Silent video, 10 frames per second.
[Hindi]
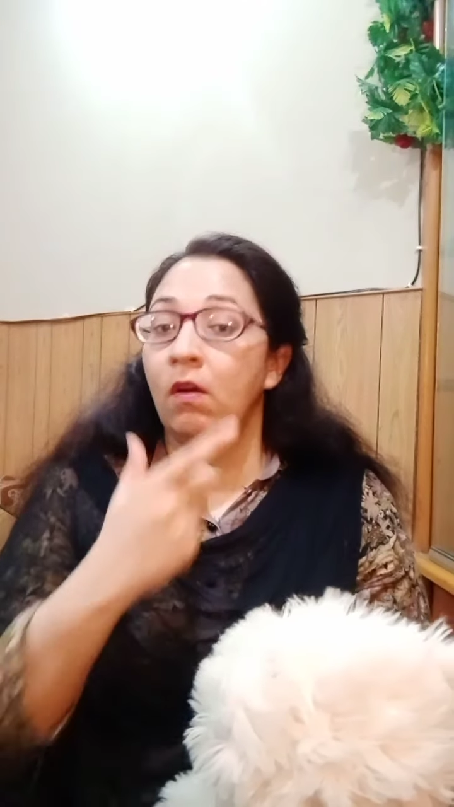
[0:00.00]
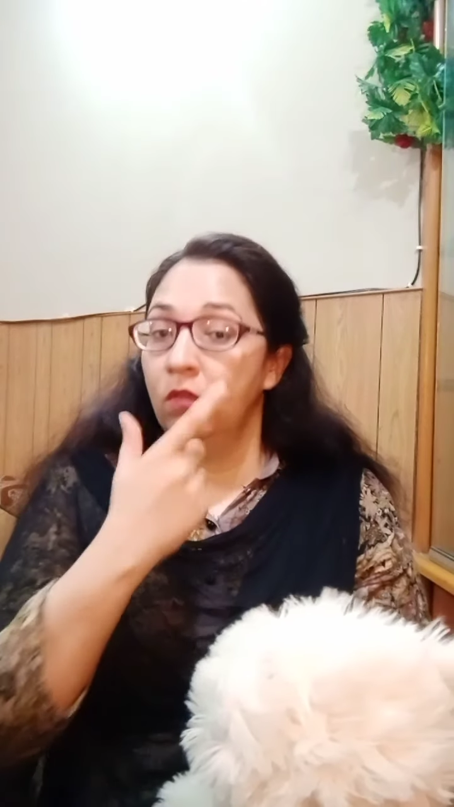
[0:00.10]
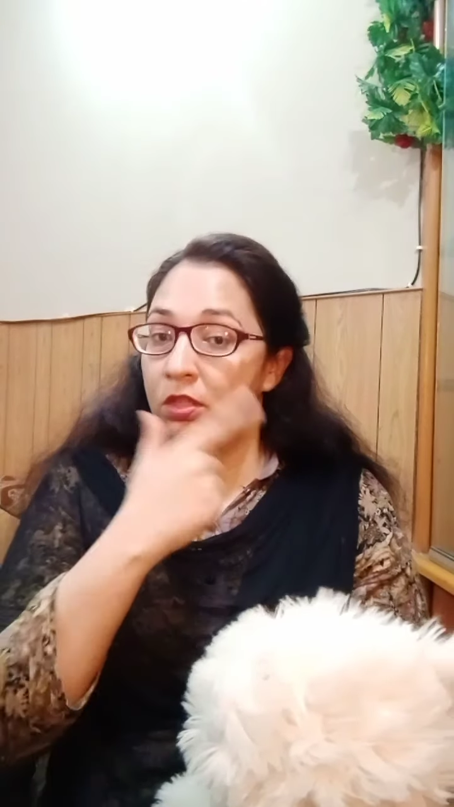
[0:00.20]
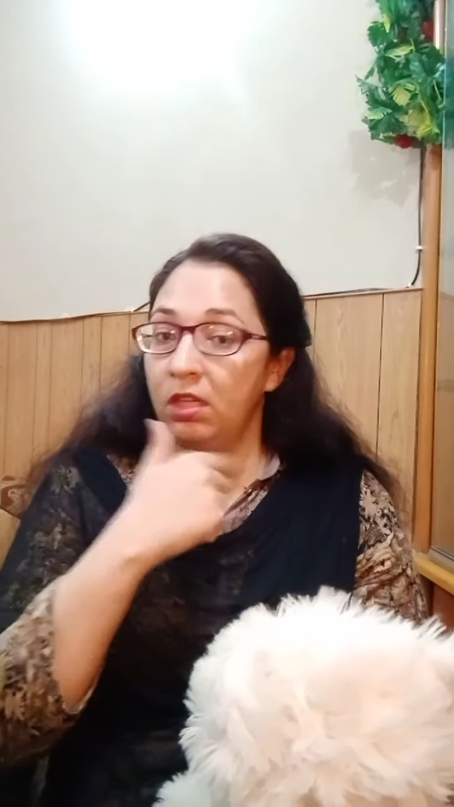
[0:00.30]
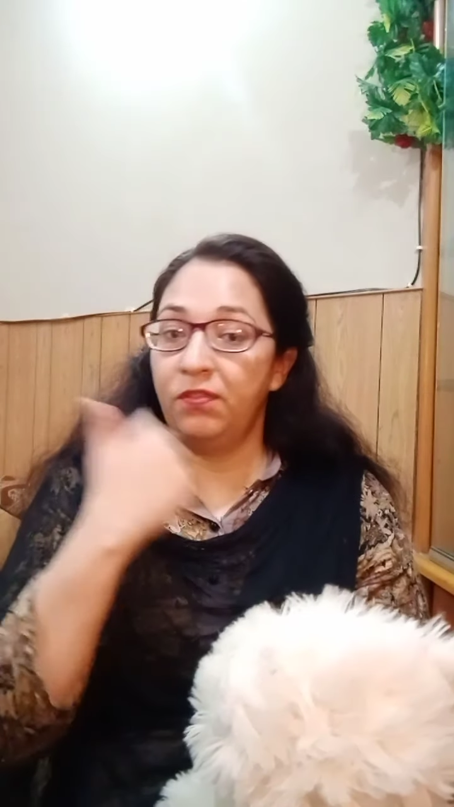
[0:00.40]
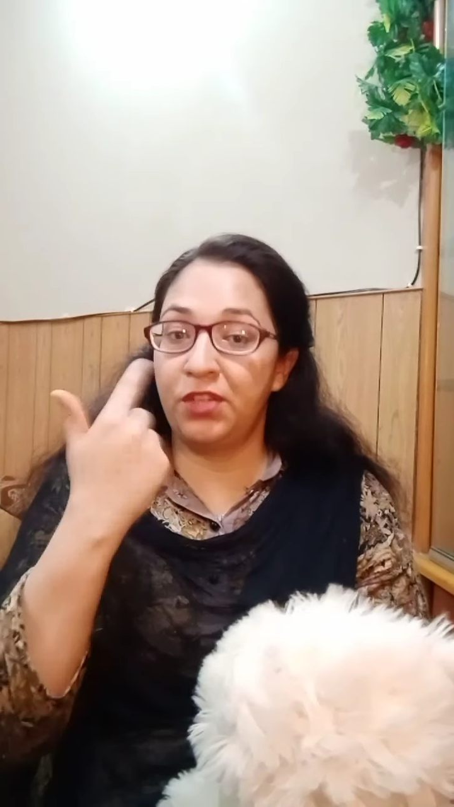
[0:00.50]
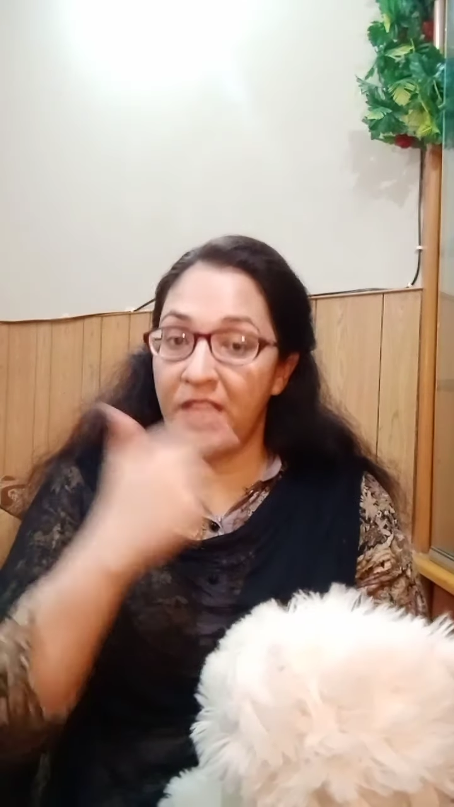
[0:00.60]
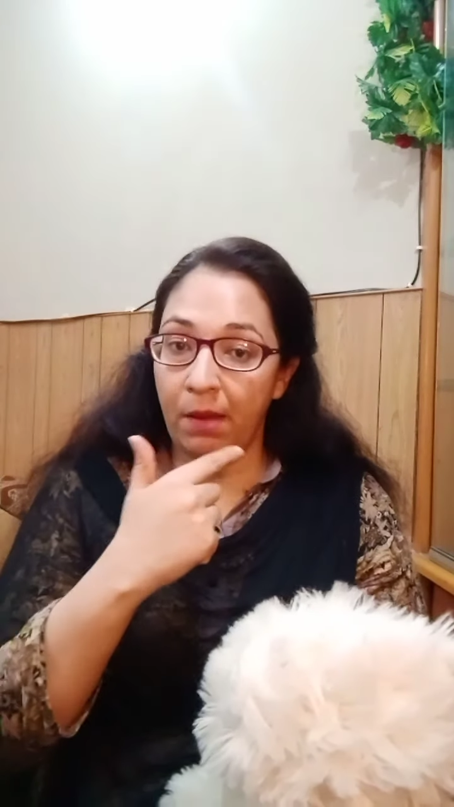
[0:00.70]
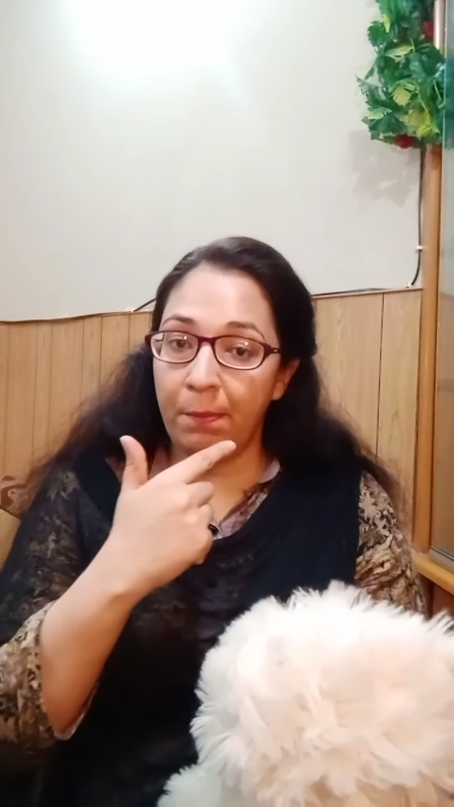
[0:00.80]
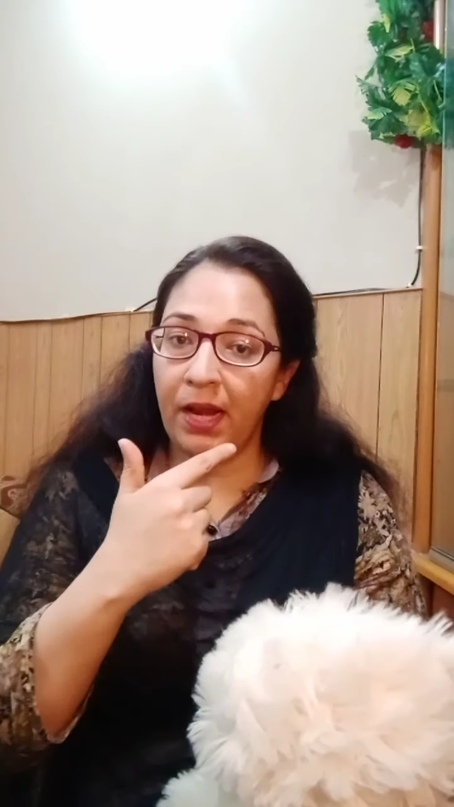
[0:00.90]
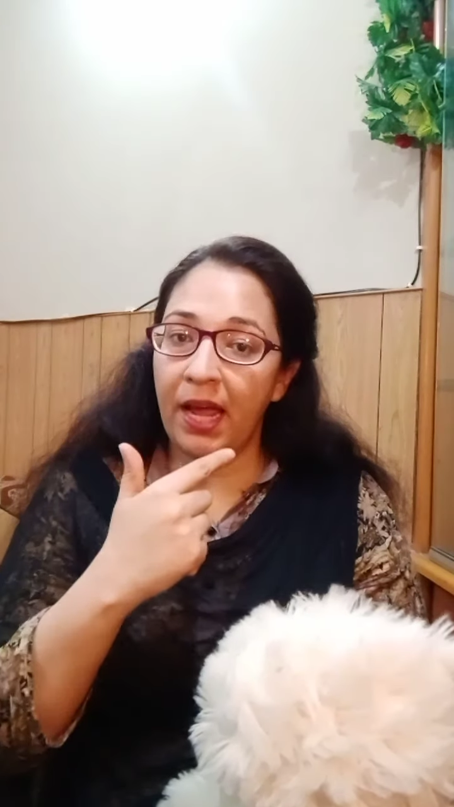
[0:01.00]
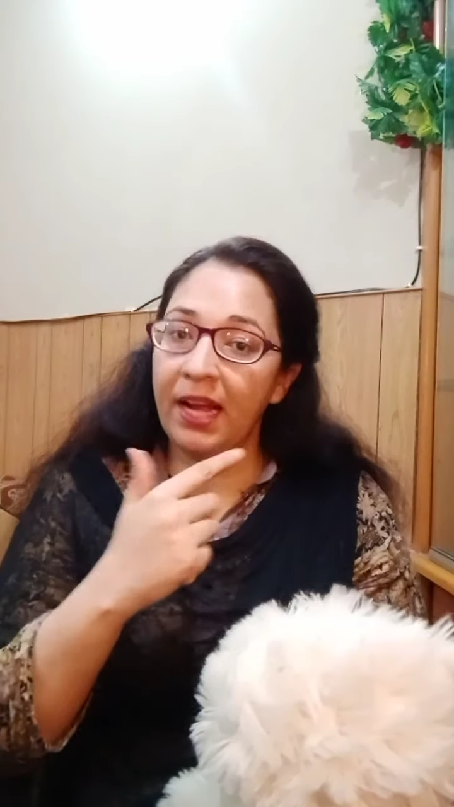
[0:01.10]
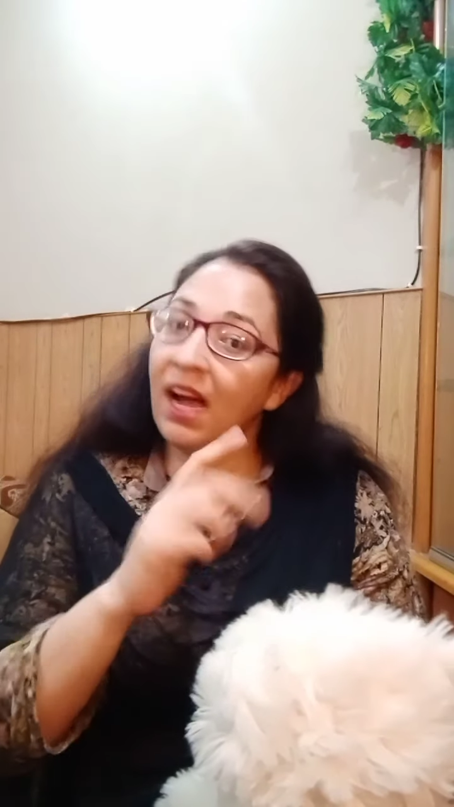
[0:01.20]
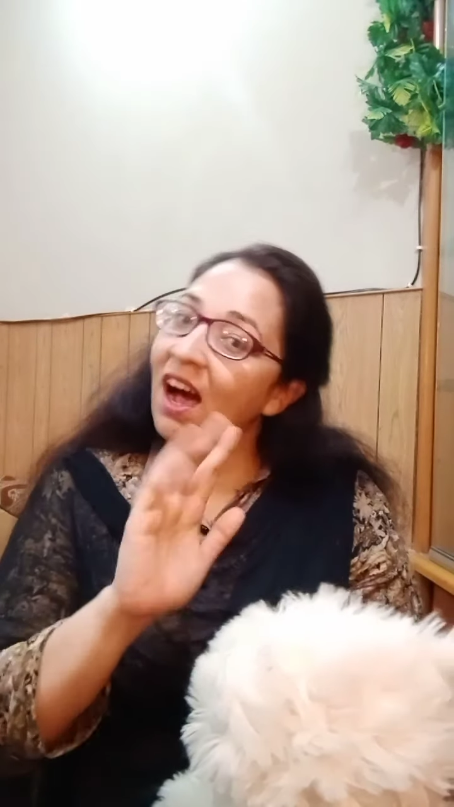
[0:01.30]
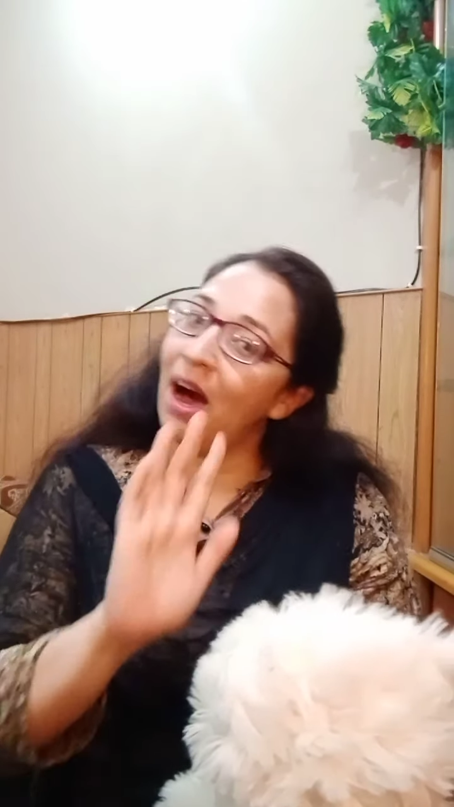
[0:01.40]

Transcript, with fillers: वो सिर्फ शेप बनाएगा